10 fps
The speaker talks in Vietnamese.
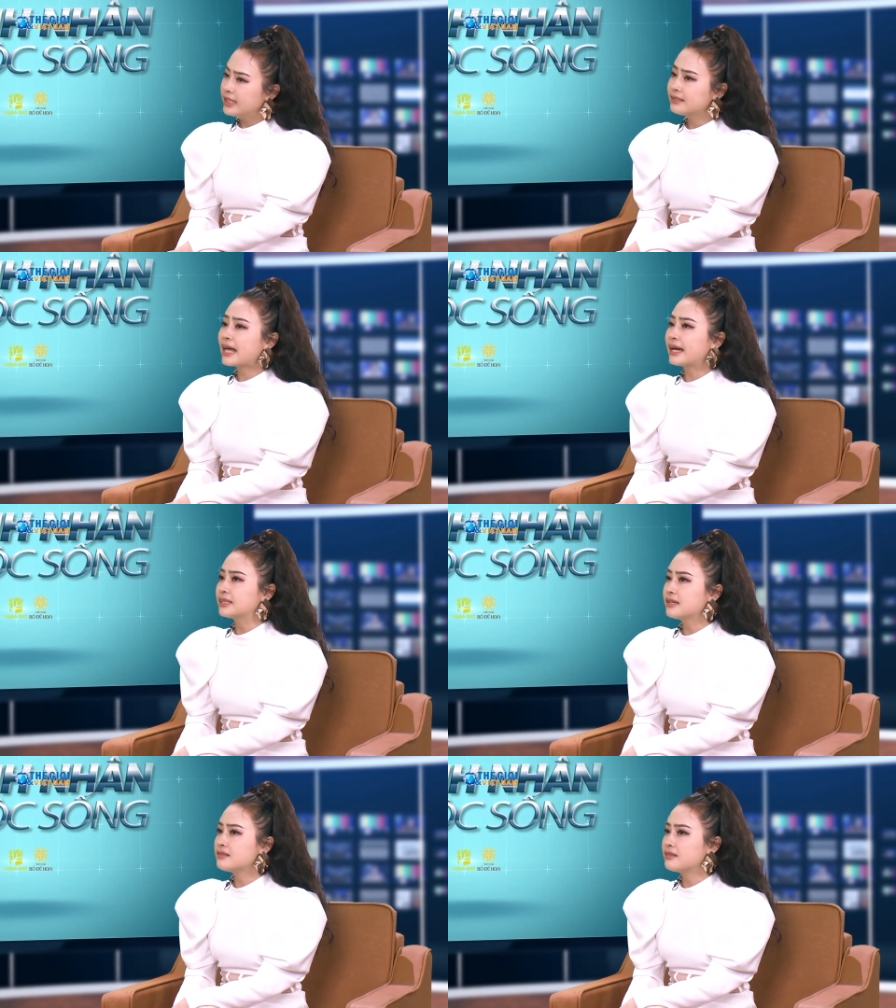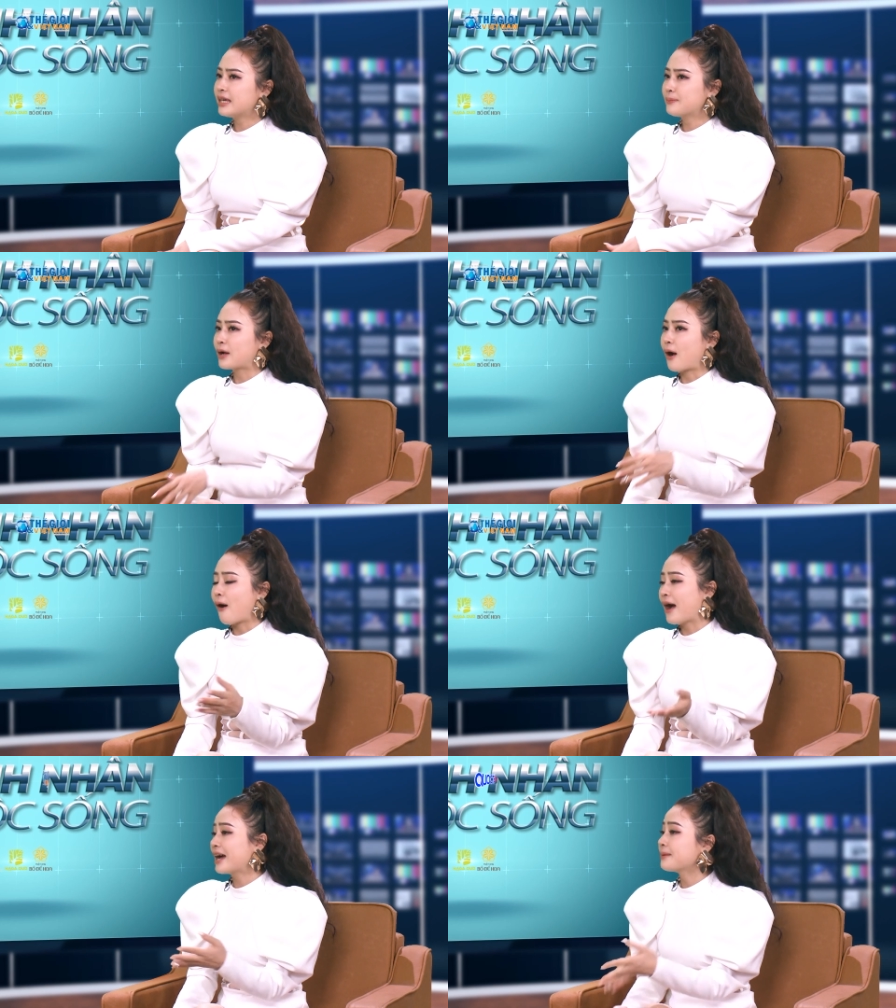Hiện tại thì em
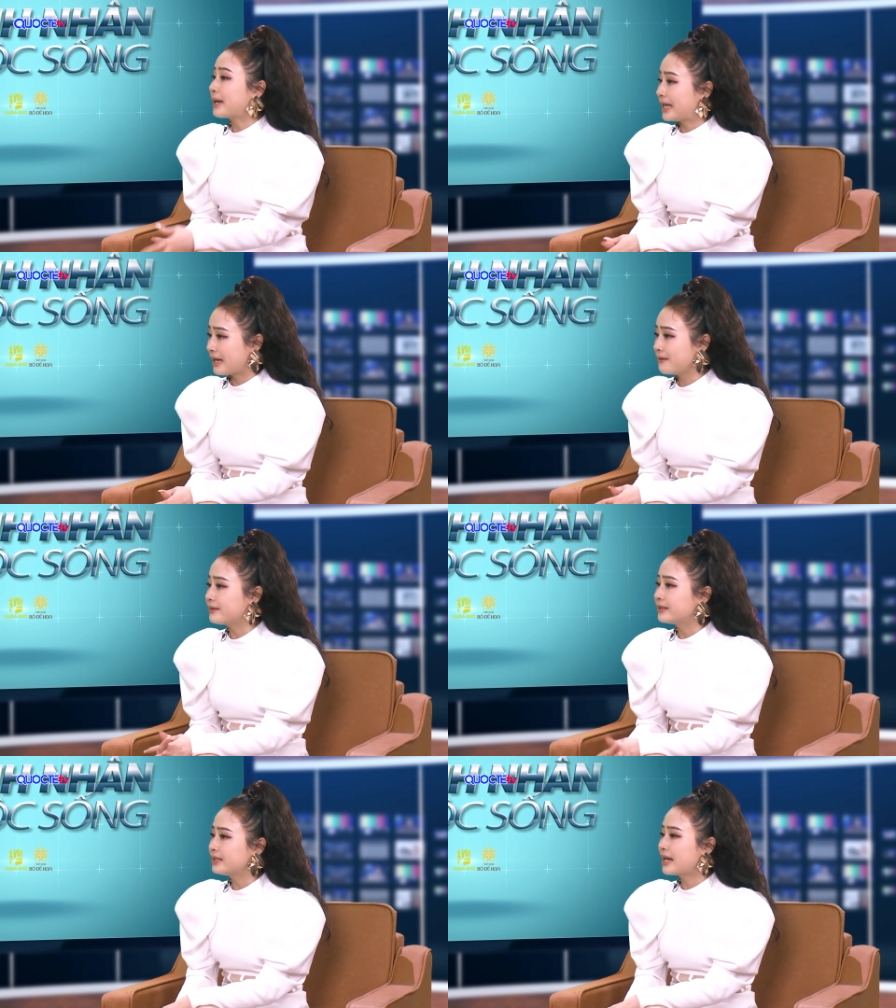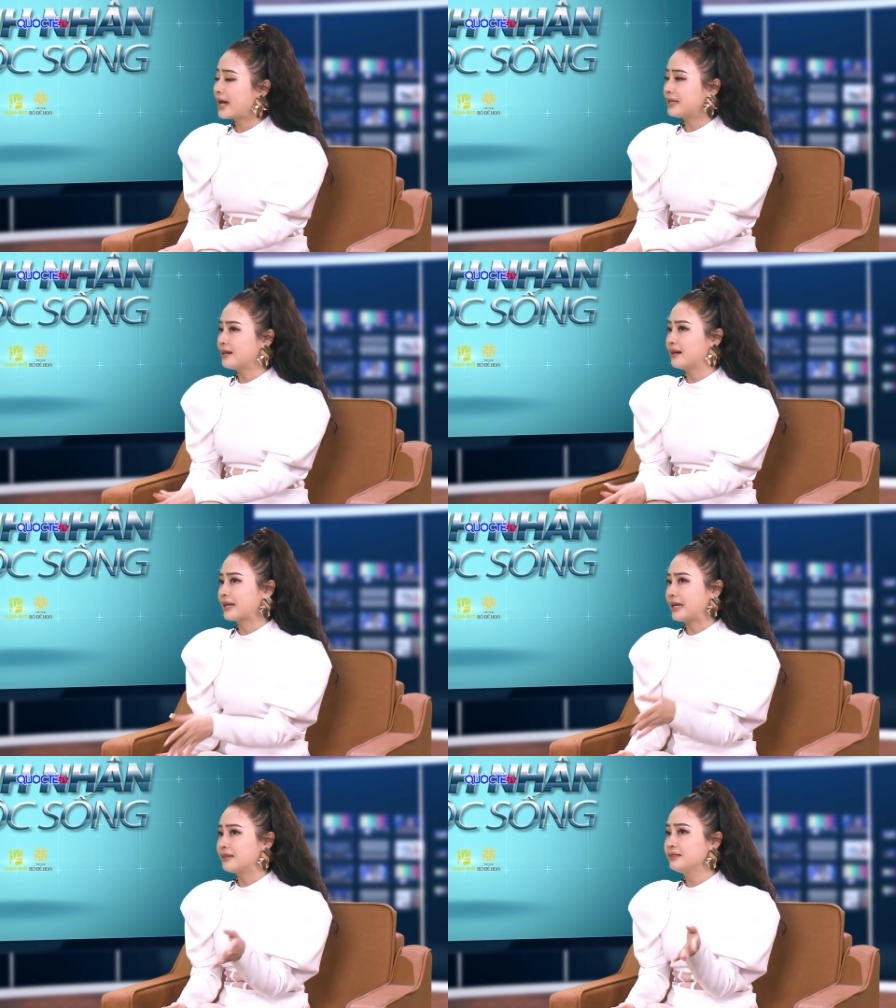có 2 bé với lại
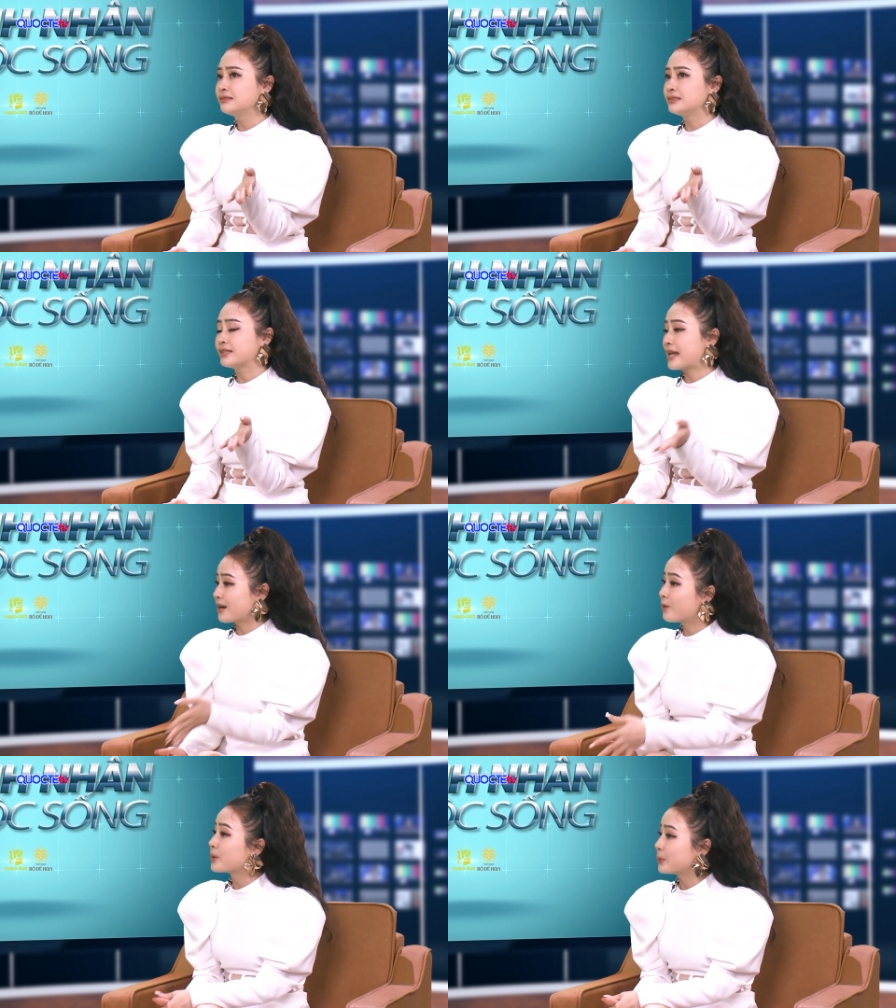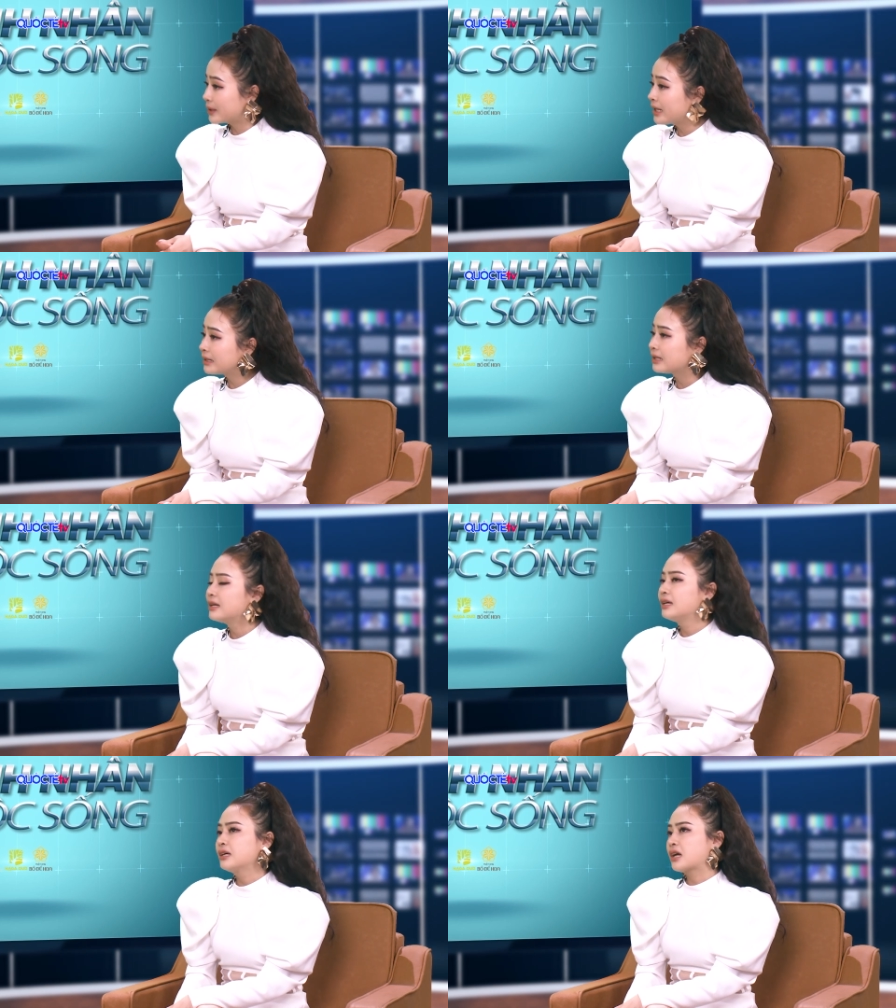cái người đàn ông đầu tiên.
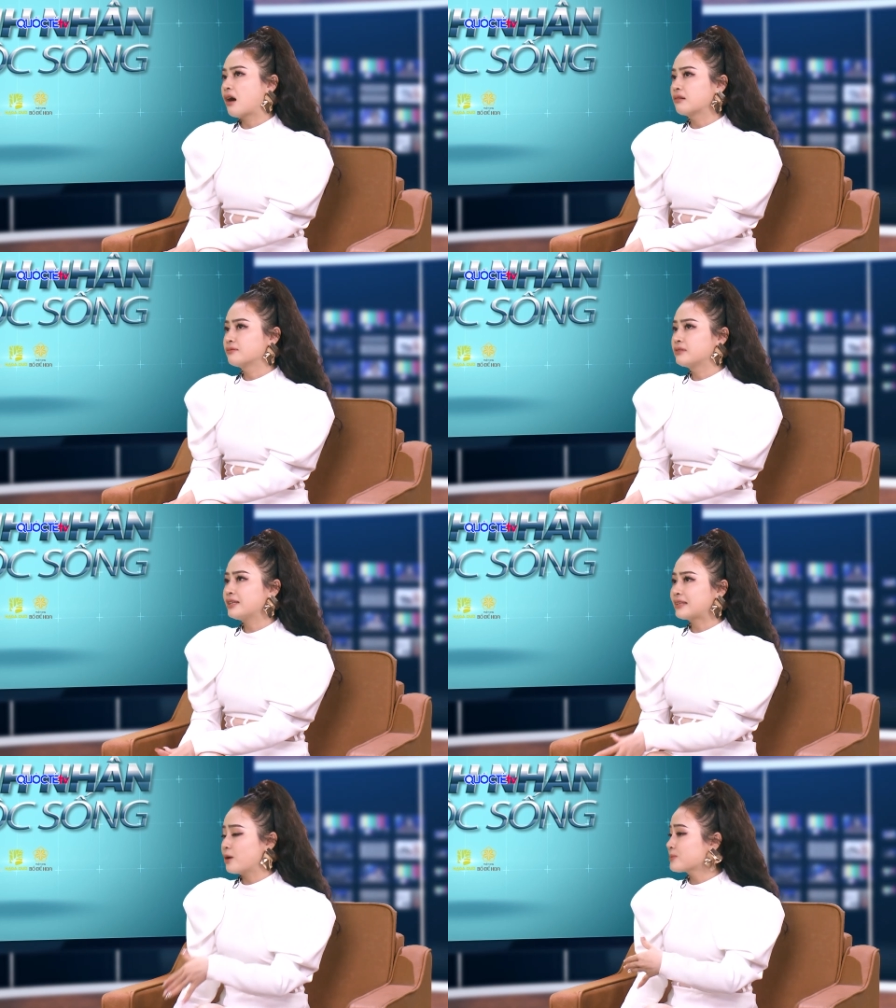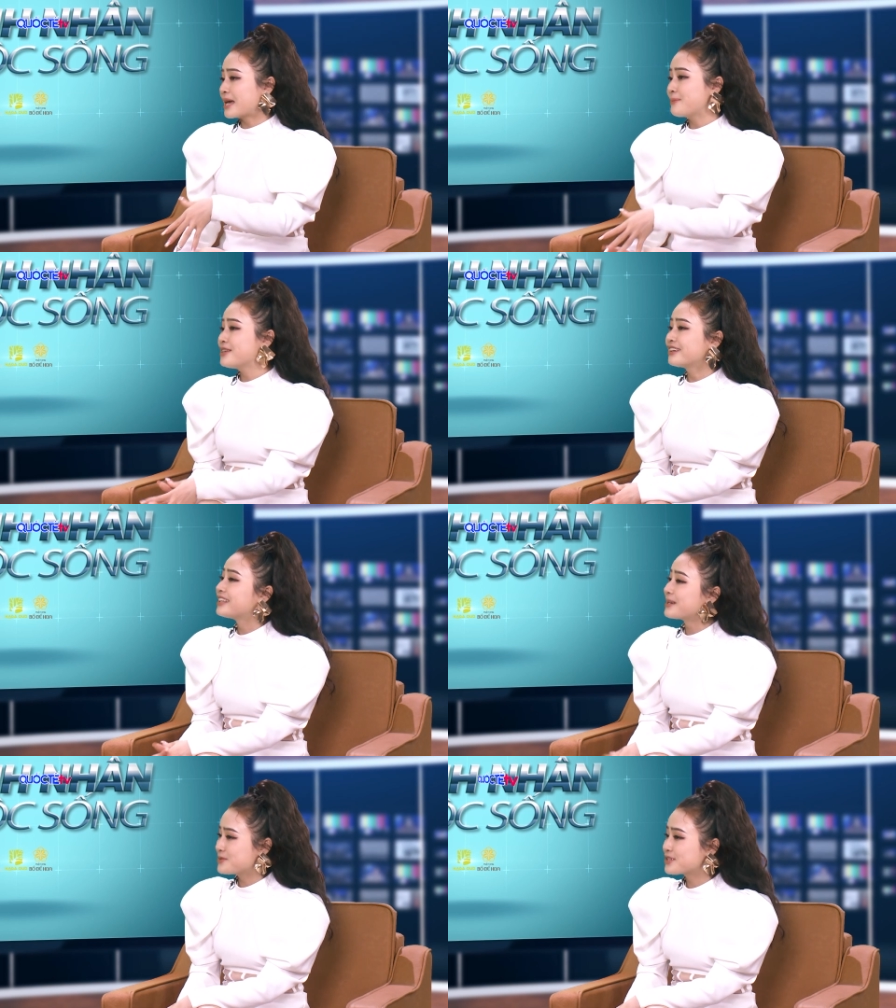Còn hiện tại ông xã bây giờ
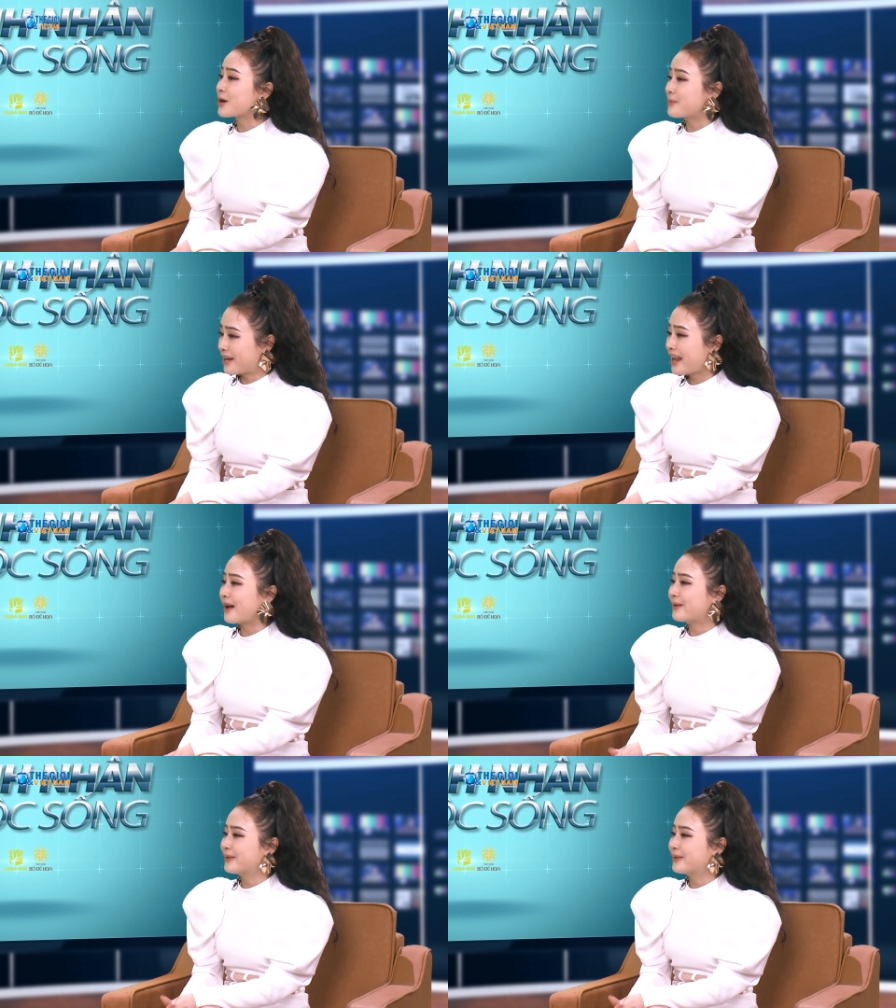thì em chưa có bé nào.